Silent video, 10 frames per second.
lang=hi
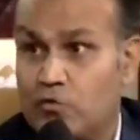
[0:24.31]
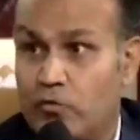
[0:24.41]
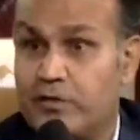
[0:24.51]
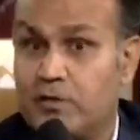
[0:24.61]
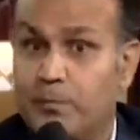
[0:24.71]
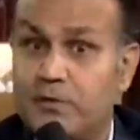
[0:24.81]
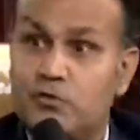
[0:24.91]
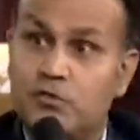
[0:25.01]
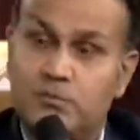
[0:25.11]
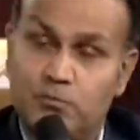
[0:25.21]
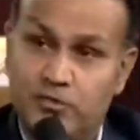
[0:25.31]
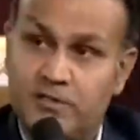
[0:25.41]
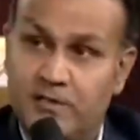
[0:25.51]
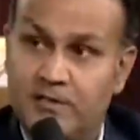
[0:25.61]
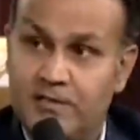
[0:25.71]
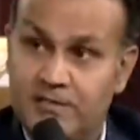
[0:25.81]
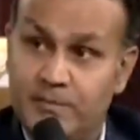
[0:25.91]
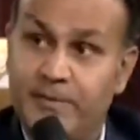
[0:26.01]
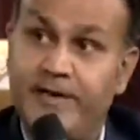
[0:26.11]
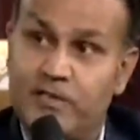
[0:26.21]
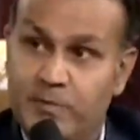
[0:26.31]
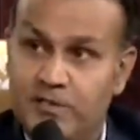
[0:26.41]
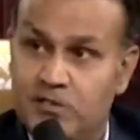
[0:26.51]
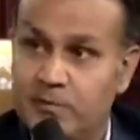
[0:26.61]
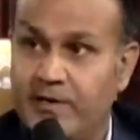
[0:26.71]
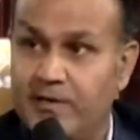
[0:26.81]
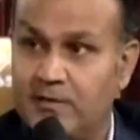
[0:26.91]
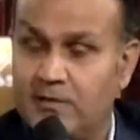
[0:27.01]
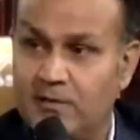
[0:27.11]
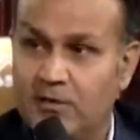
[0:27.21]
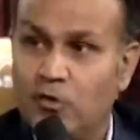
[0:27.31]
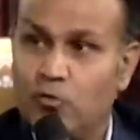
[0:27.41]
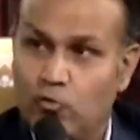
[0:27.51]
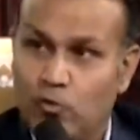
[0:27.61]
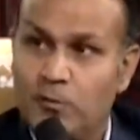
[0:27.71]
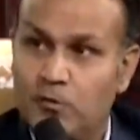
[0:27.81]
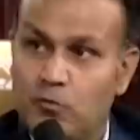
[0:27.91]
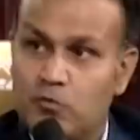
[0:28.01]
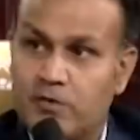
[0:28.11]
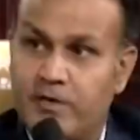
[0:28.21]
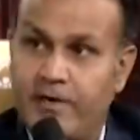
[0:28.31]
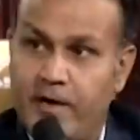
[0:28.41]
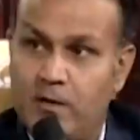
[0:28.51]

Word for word: सो ऋषभ पंत जो मुझे ऐसा लगता है जैसे मैं टेस्ट मैचेस में खेलता था थोड़ा बहुत वो उसके